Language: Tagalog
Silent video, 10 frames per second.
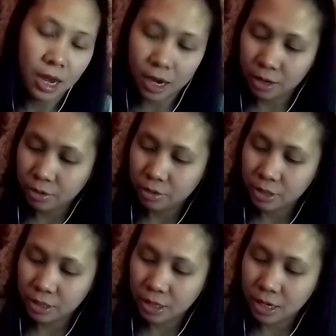Ang
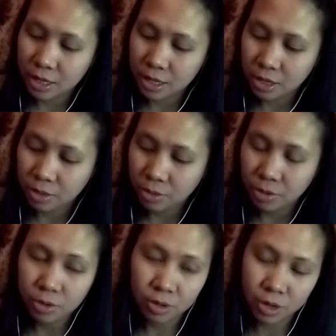rules nila
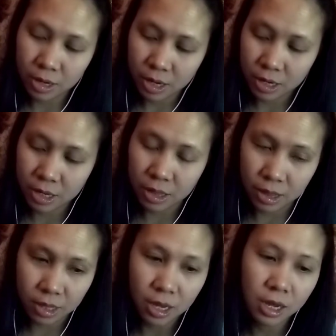dito,
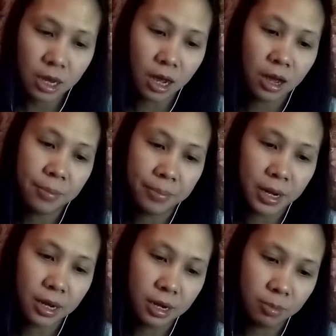hindi ka
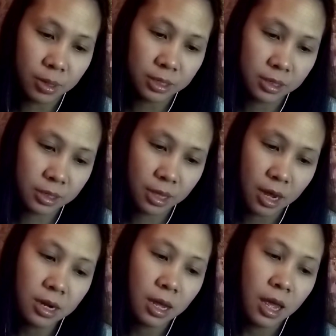makalabas
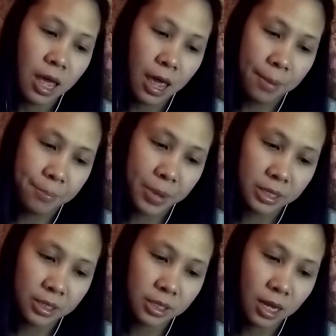ng
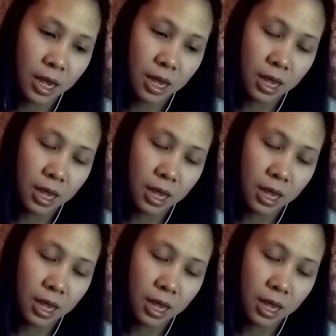bansa